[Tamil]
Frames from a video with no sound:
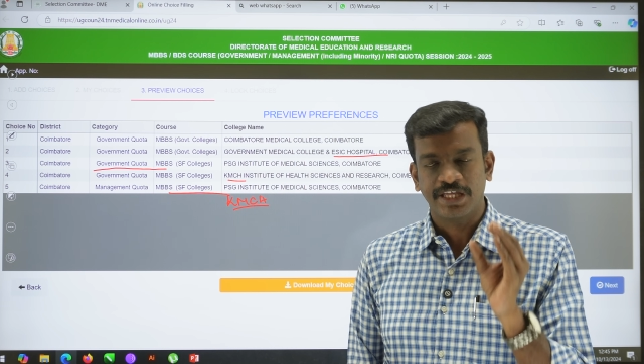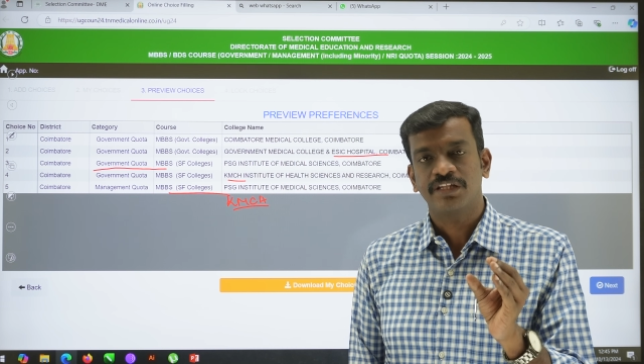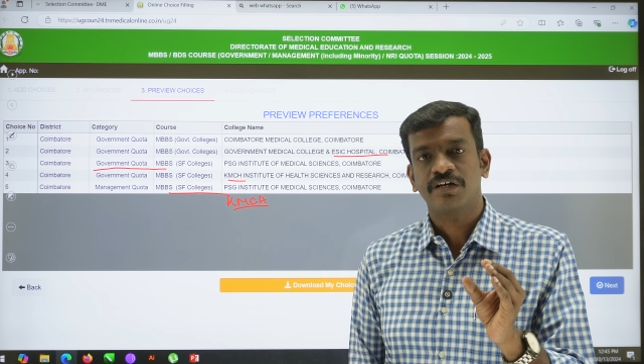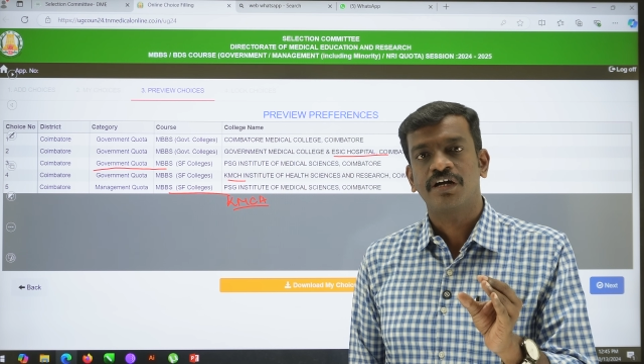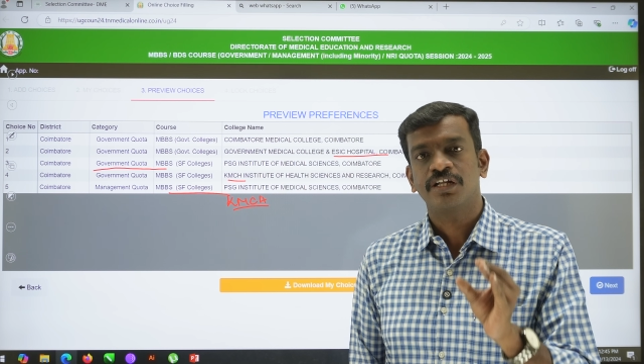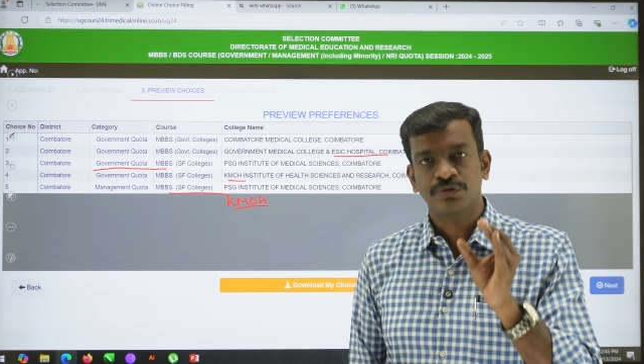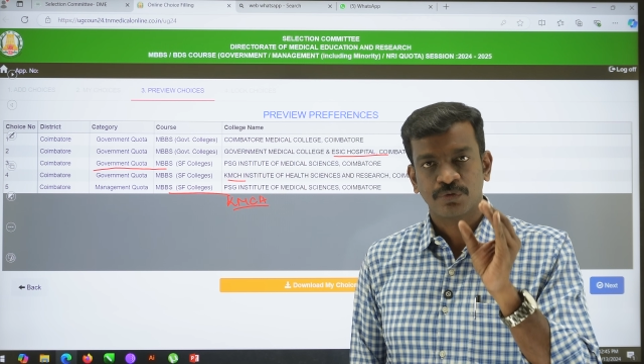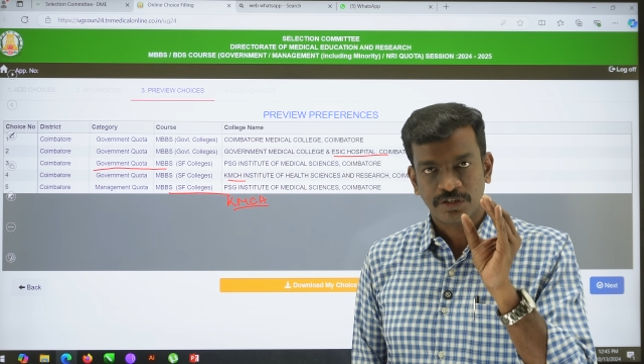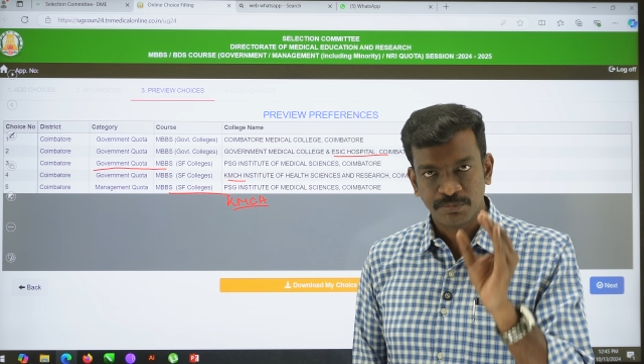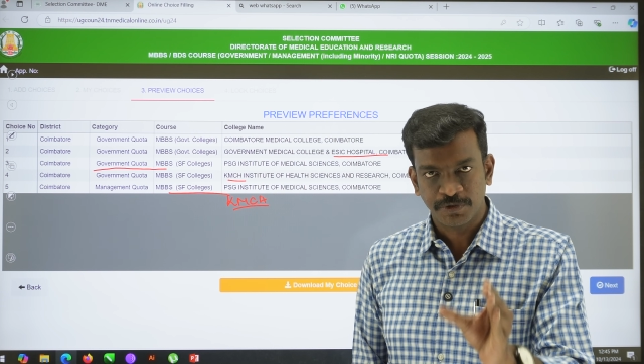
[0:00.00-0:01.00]
எந்த காலேஜ்
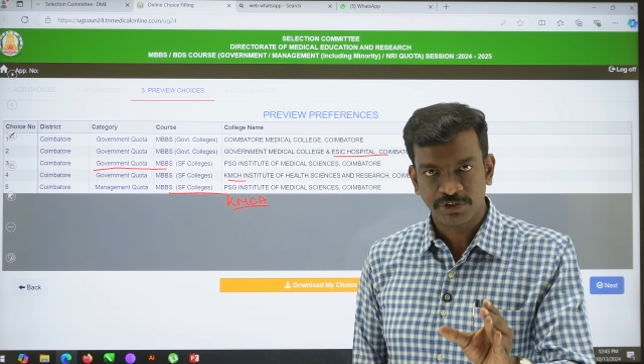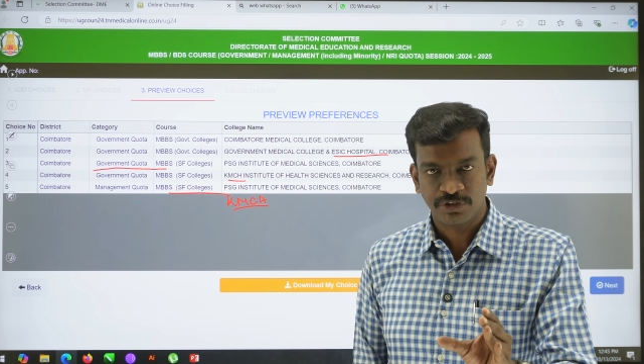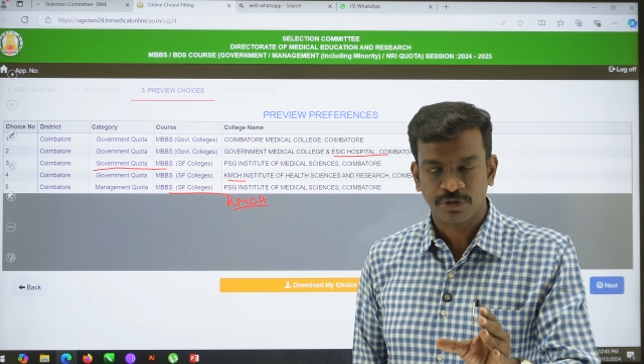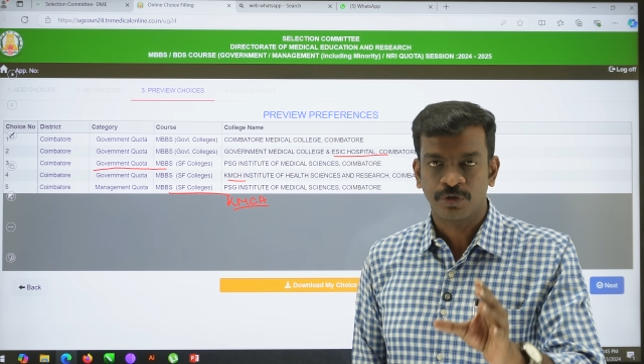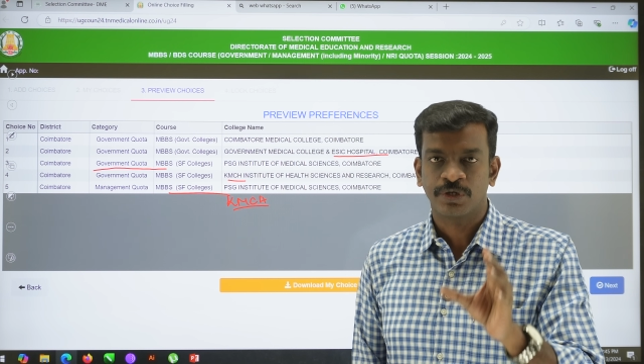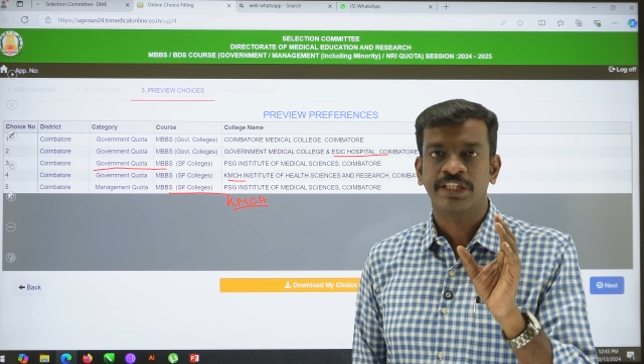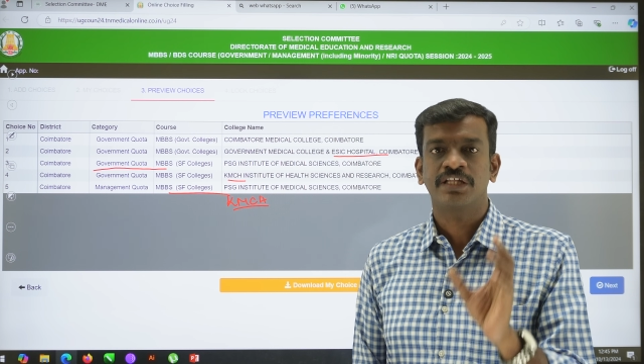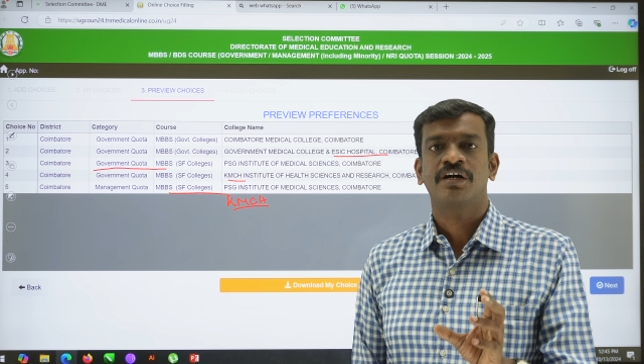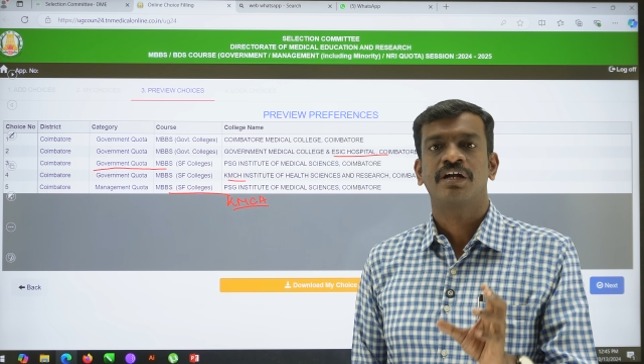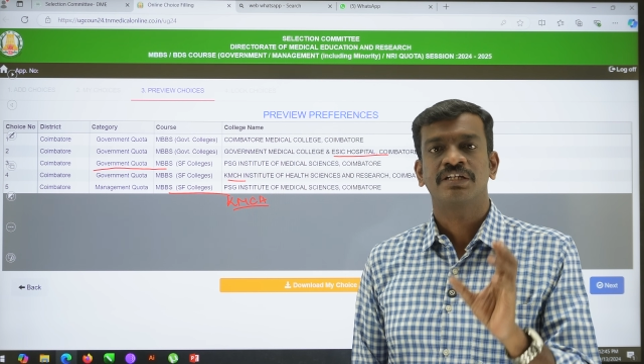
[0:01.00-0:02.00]
உங்களுக்கு பிடிச்சிருக்கோ
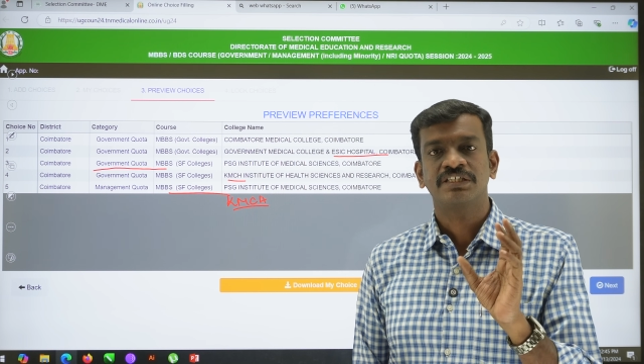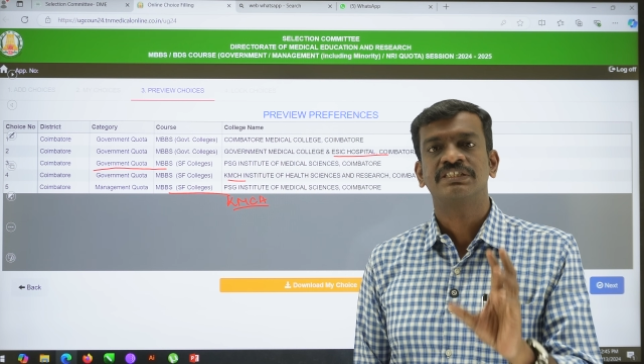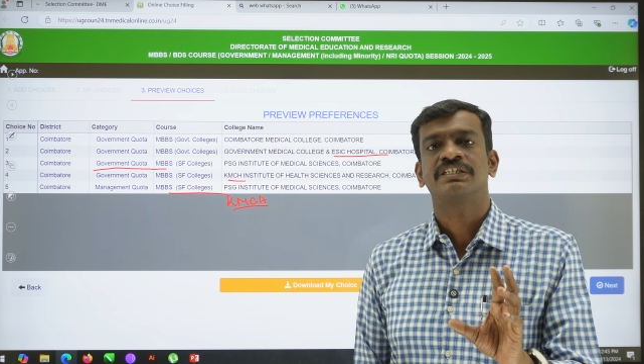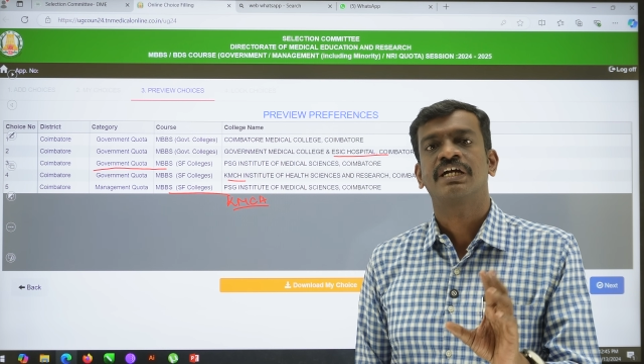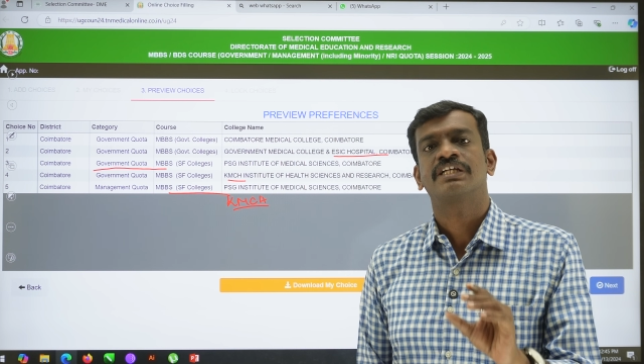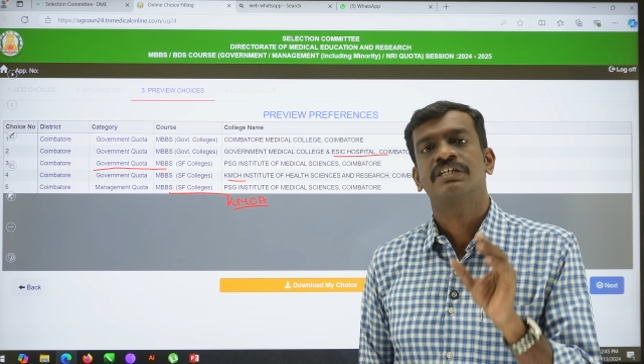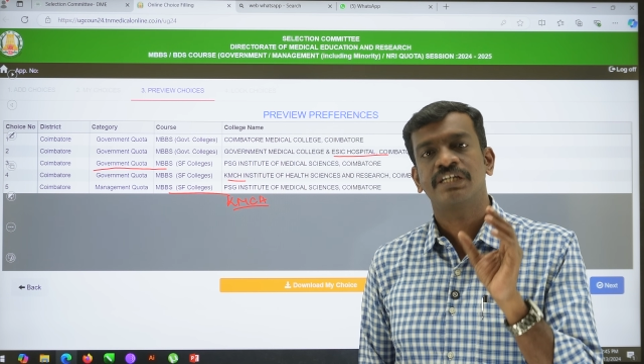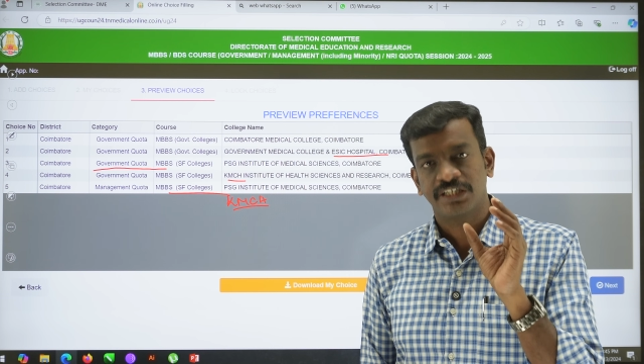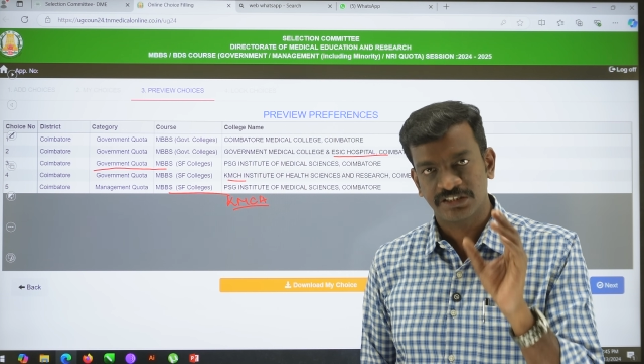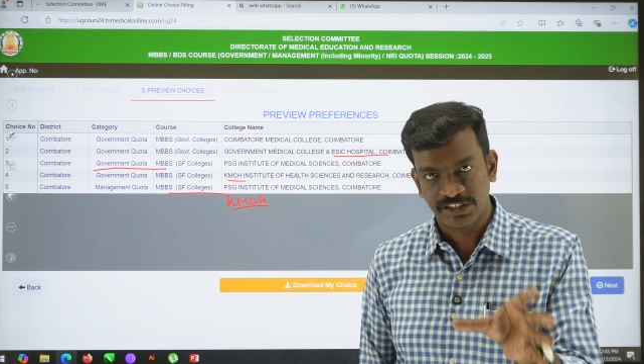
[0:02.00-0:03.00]
எந்த காலேஜில் சீட்டு கிடச்சா நீங்கள்